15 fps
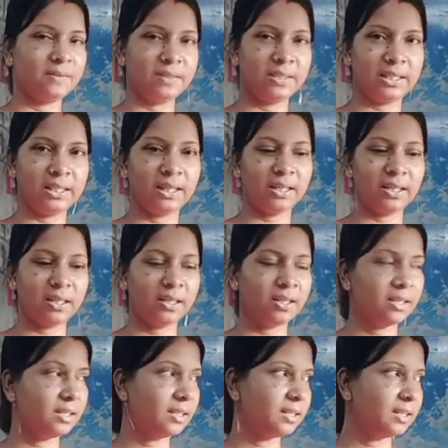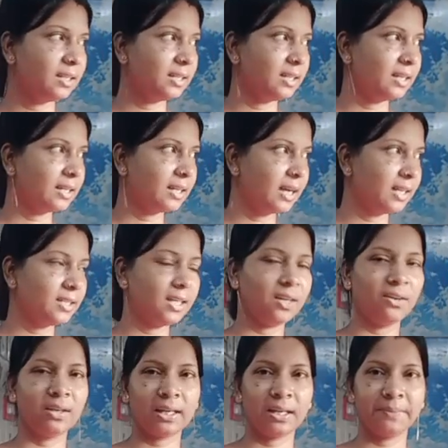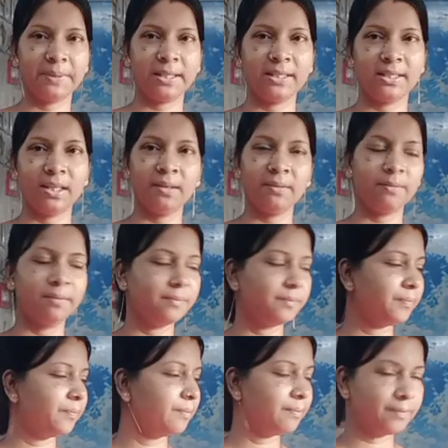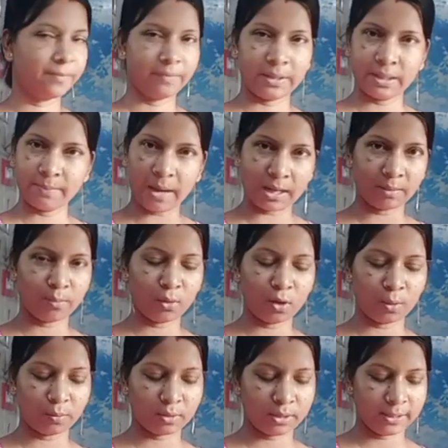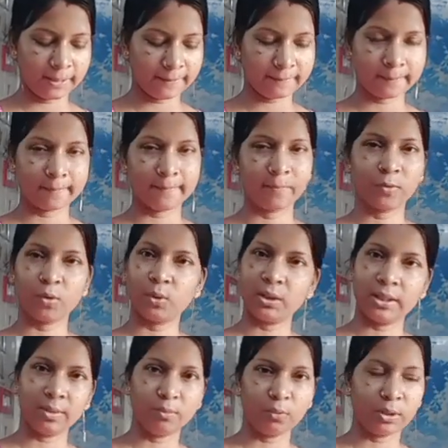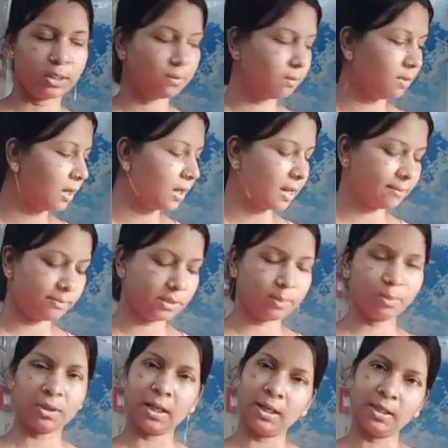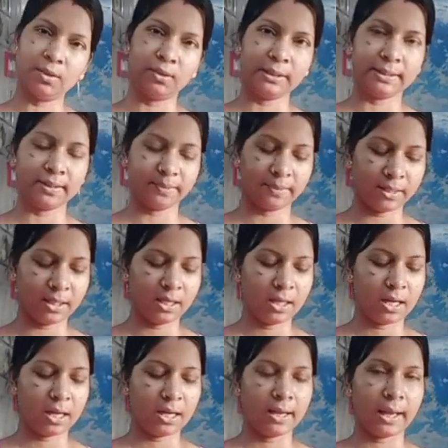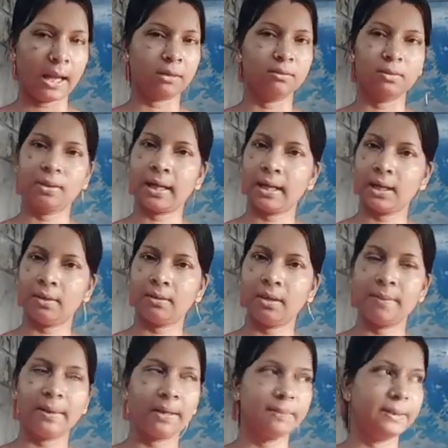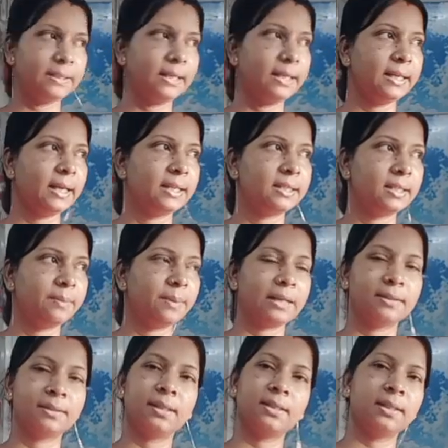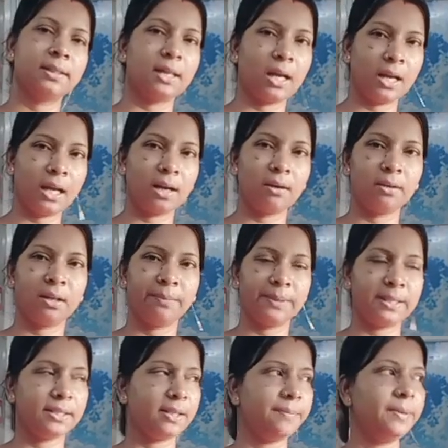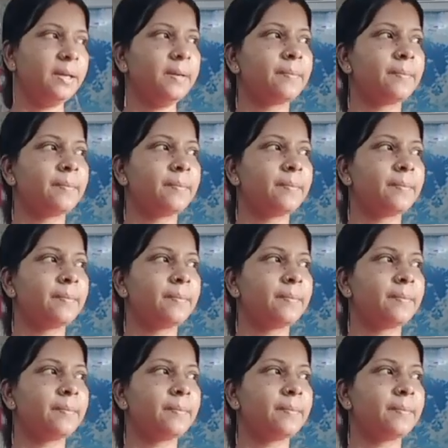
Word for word: জিরে কাঁচা লঙ্কা ভেজে মানে মাখবো লবণ দিয়ে ওই দিয়ে মুড়ি দেবো আর আম দেবো তাহলেই হয়ে যাবে এখন তো এগারোটা বেজেই গেছে বা আস্তে আস্তে সাড়ে এগারোটা বেজে যাবে